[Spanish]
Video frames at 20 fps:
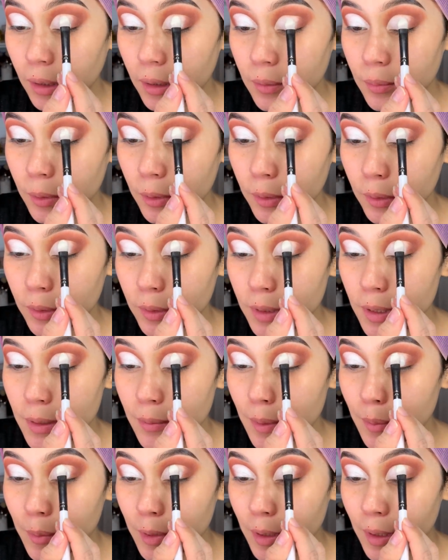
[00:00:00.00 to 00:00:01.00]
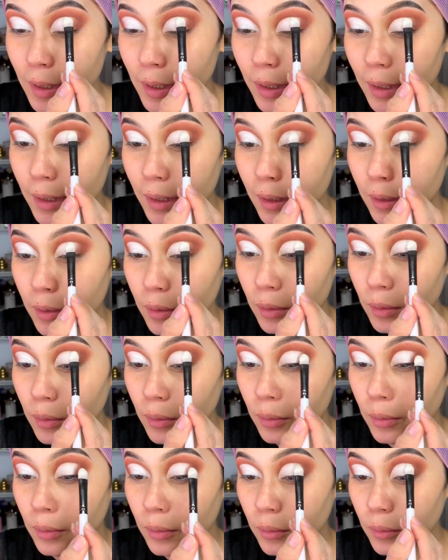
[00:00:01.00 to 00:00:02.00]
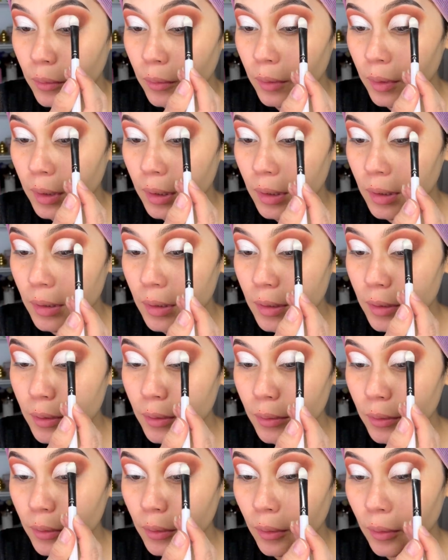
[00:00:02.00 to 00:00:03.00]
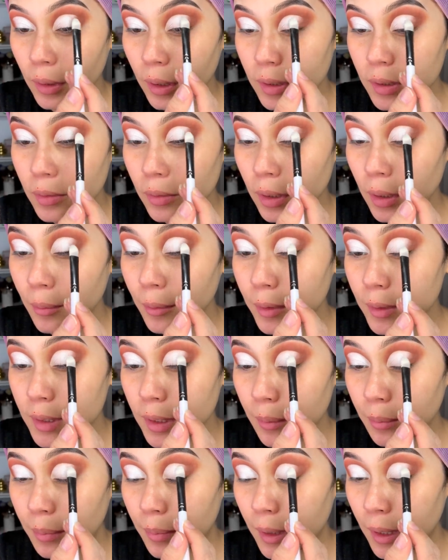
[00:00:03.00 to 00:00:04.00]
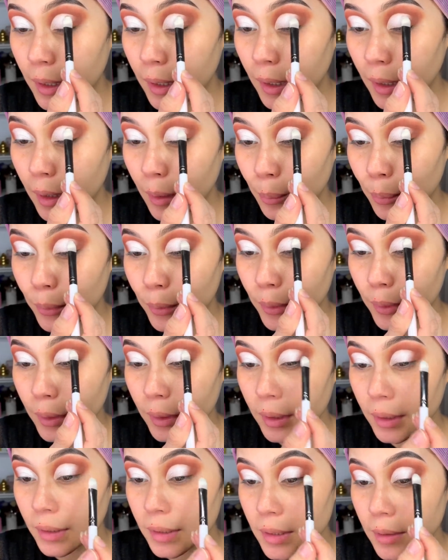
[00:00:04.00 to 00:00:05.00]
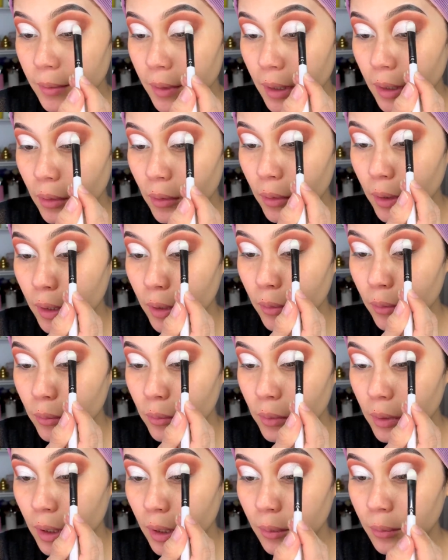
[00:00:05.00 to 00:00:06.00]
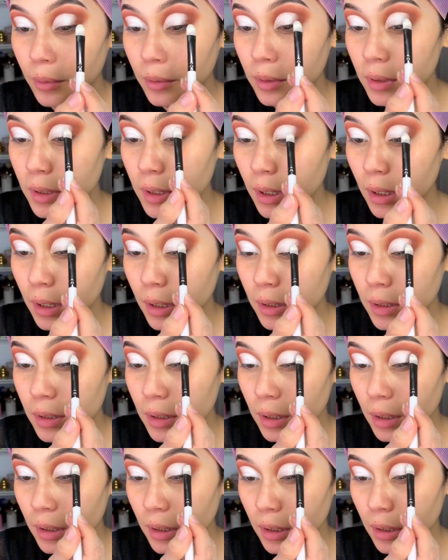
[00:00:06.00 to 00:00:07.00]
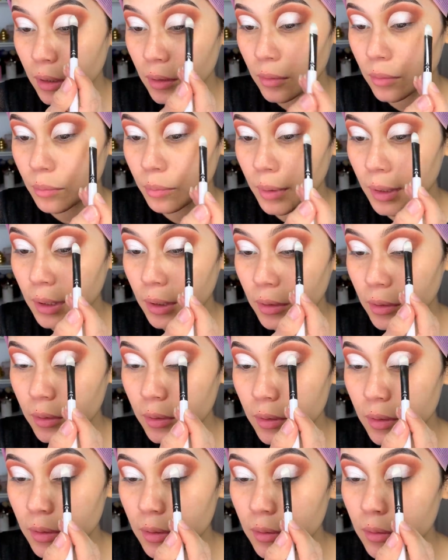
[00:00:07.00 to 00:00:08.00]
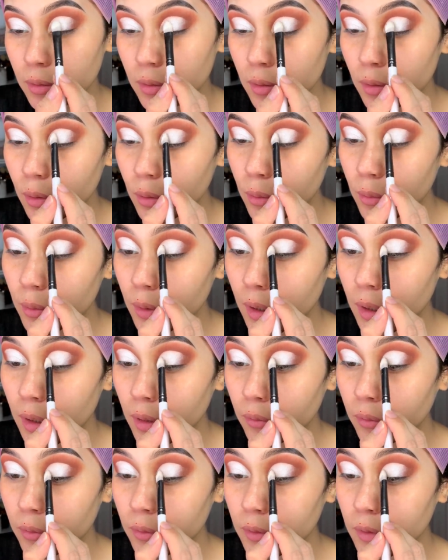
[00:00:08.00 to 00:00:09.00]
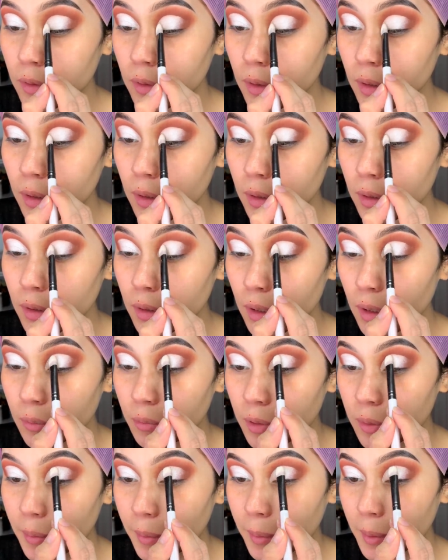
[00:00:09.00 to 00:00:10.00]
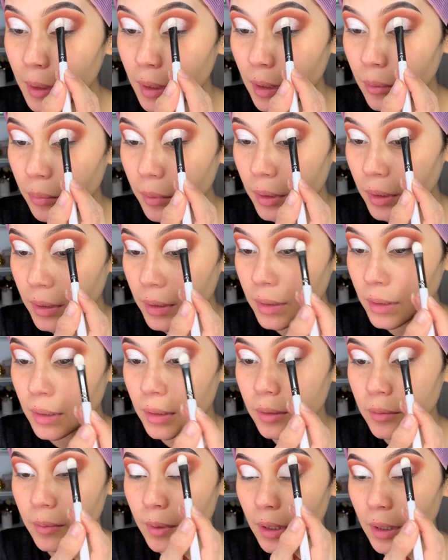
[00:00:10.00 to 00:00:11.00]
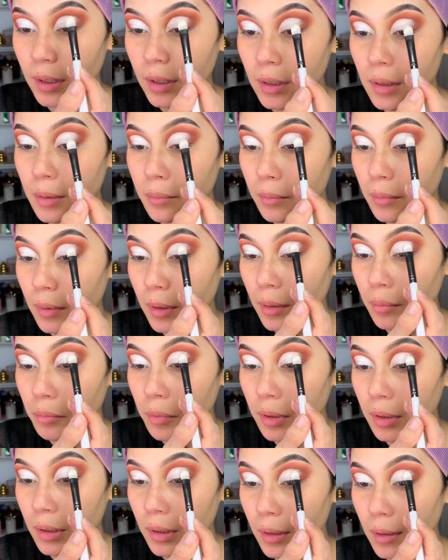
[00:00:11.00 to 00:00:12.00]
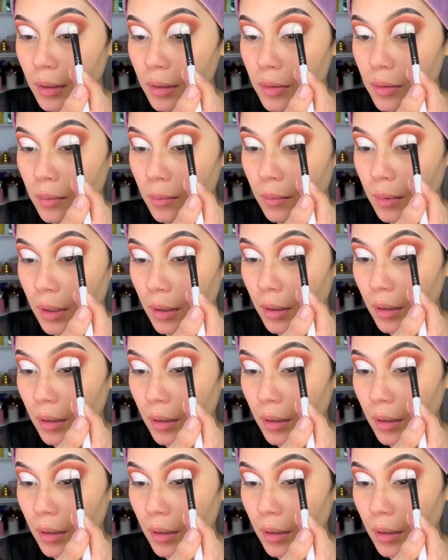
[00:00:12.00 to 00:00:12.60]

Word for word: bueno, entonces vamos rellenando todo esto. Cójanse una brocha plana porque si van a coger una brocha este, con pelitos no va a funcionarles de la misma manera. Aparte se les va a, a meter la sombra